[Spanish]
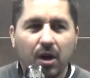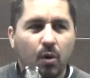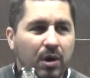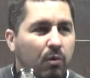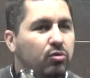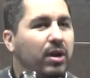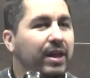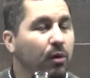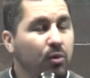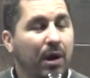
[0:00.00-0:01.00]
Una
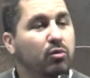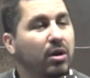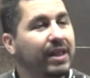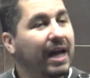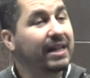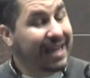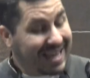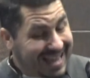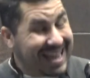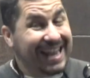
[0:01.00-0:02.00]
autoridad, una autoridad
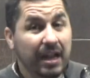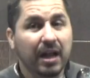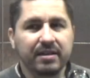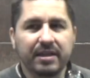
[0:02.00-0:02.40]
que Él